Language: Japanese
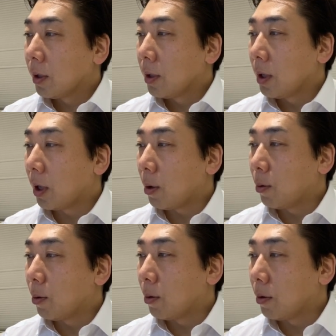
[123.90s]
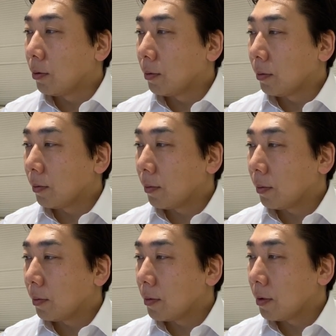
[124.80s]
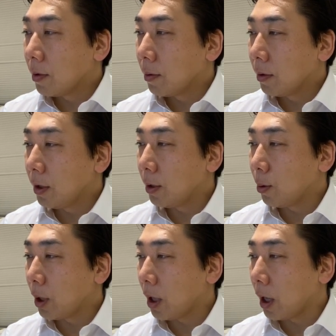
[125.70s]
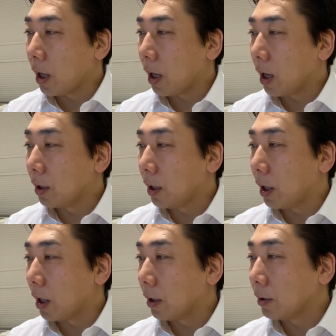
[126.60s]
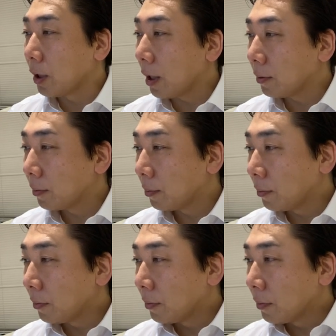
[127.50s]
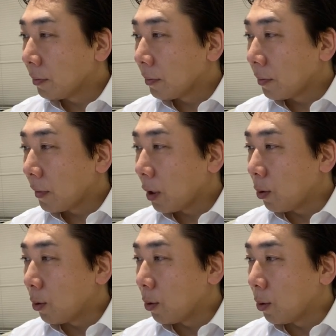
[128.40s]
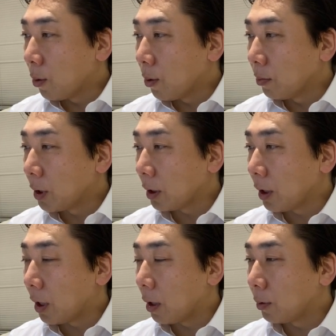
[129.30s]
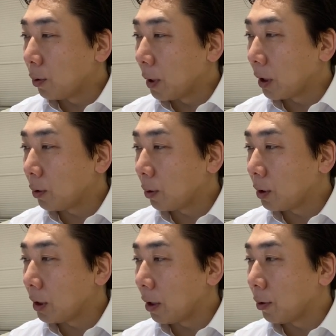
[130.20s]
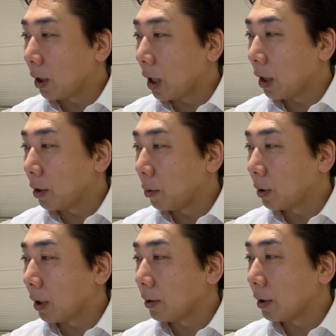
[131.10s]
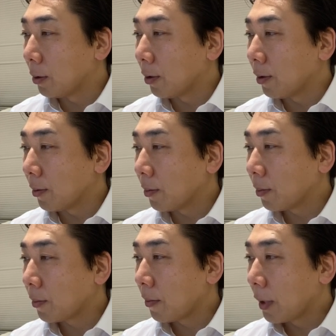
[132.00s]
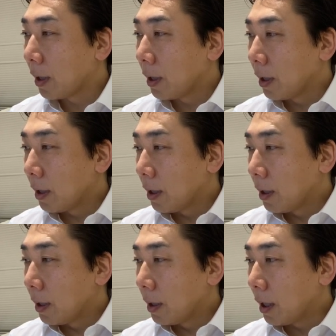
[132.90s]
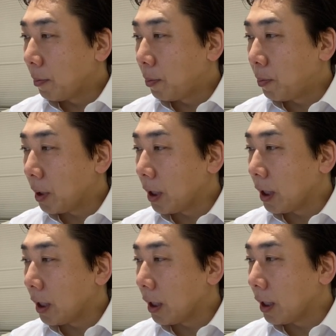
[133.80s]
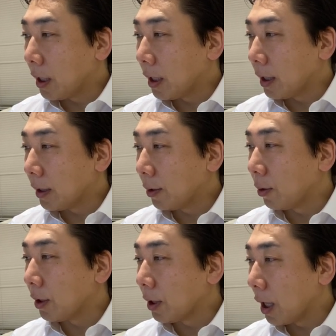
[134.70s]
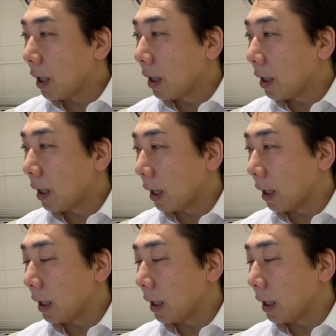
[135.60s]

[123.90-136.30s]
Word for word: なんかこう臨床経験が出てからですねこう見させていただくとまたちょっと違うのかななんて思ったんですけどやっぱりすごいですねはい